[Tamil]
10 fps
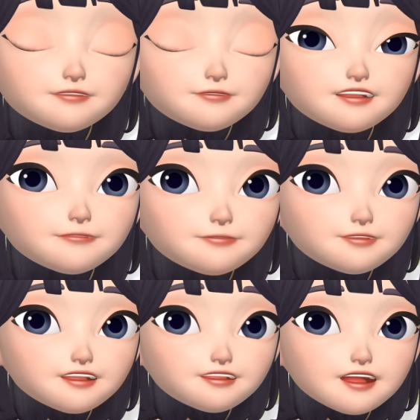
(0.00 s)
இதுல
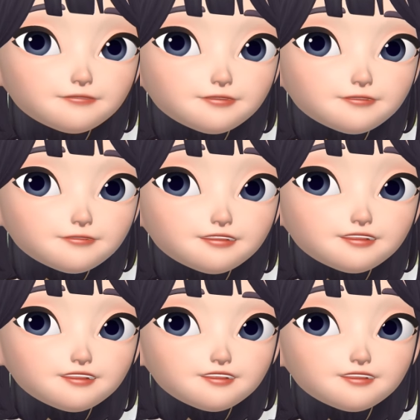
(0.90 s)
அம்மாஞ்சியா இருக்காம
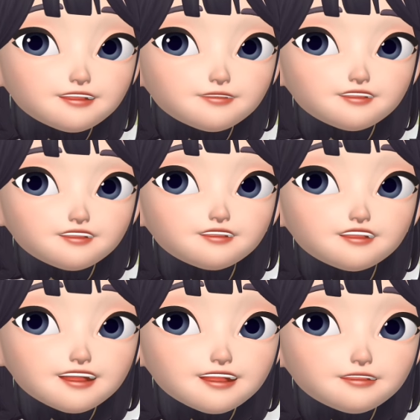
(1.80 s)
பாண்டியன் சொல்ற எல்லா விஷயத்துக்கும்
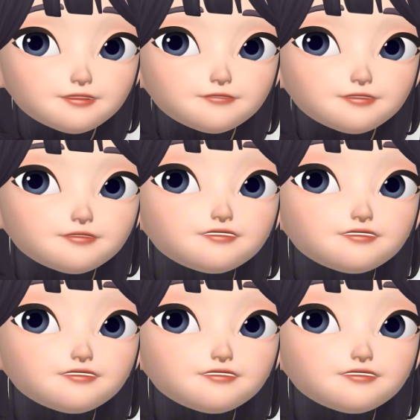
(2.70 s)
தலையாட்டாம